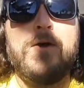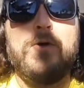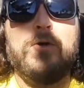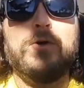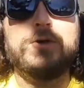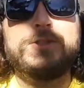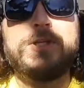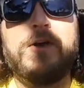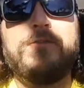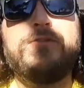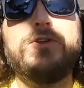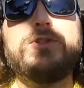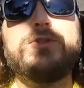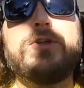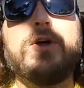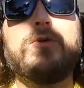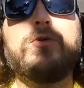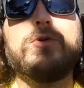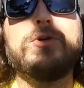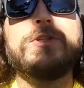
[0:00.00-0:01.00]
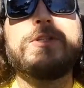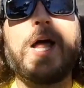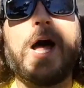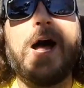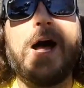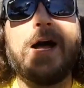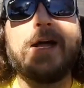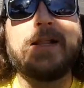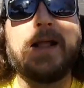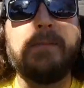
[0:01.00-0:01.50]
hoje é vídeo da,
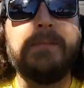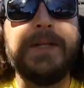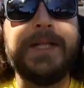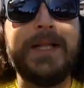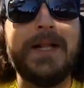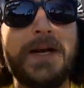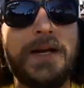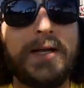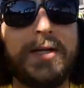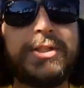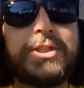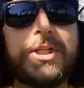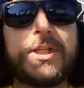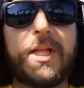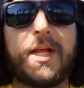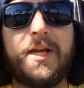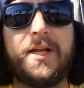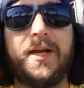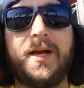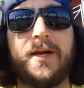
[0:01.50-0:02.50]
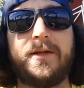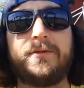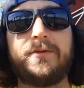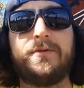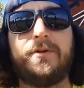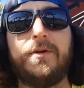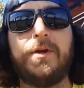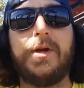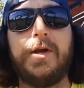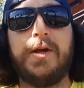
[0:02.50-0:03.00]
da, da mini lancha, tá
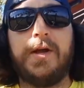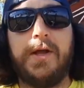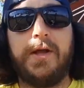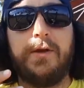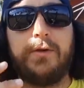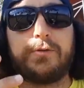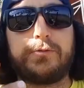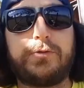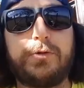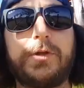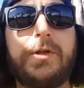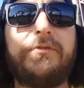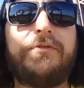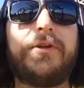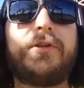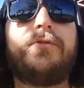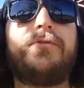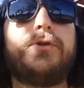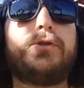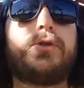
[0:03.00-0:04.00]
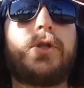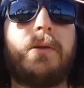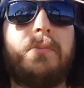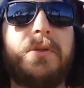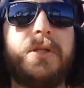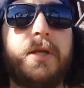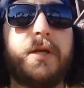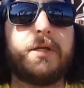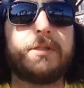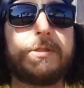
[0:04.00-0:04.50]
ligado? Eu tô devendo o vídeo da
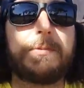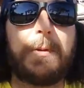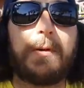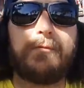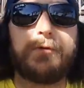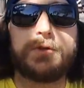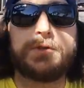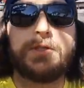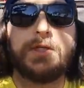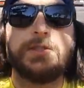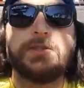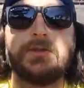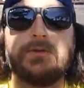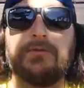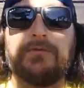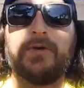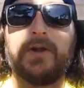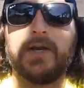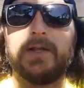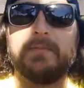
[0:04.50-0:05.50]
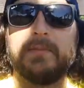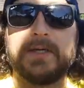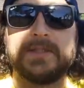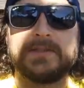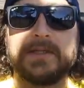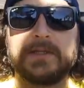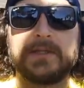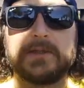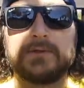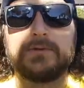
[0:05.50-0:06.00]
mini lancha pra vocês, não falei mais
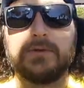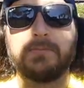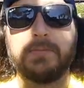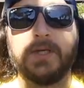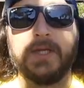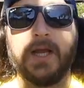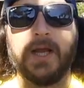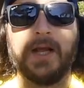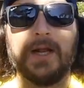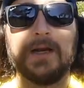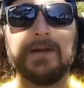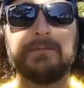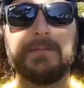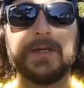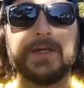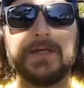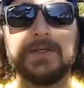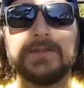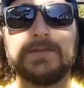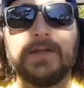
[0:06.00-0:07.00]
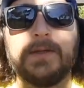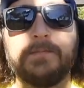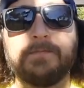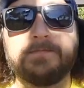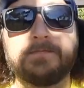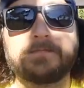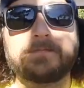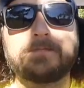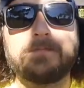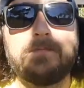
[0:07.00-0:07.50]
nada sobre ela, beleza?
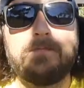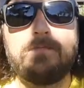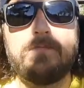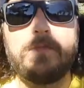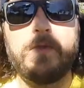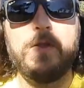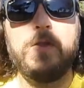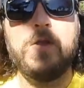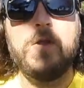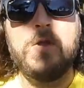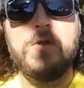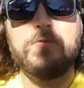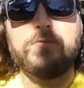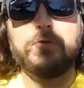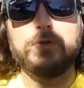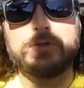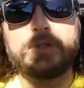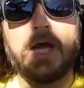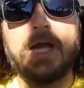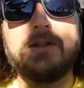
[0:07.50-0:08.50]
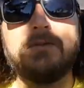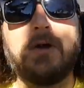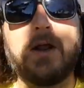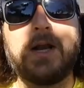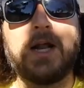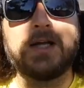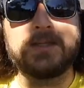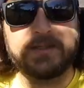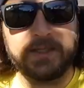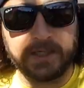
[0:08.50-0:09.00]
Vou estar tá indo
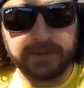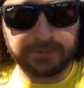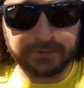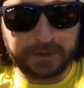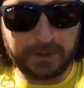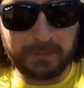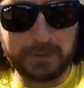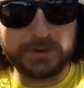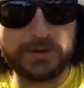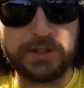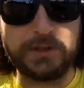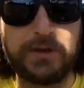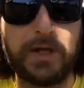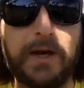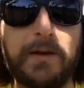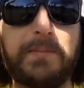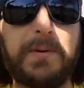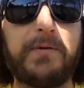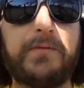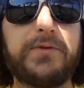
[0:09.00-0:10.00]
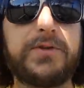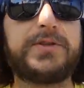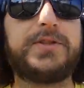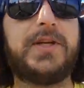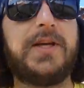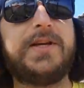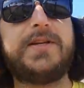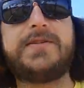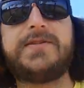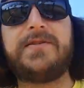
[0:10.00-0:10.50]
ali atrás, vou estar tá mostrando ela pra
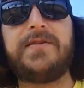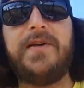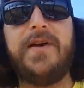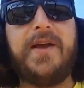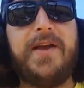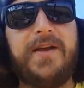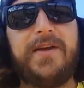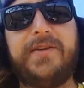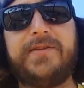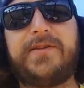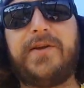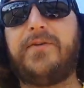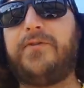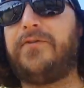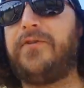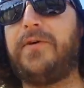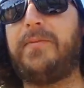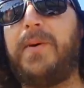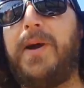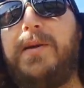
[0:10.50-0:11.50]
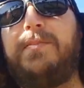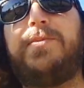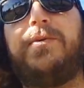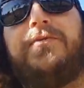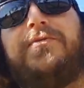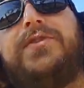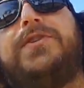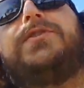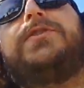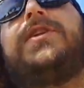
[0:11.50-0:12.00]
vocês. Então vamos aí pro
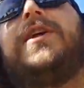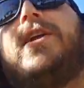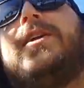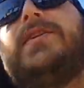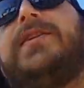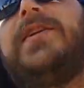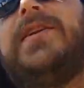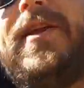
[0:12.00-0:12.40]
vídeo dele de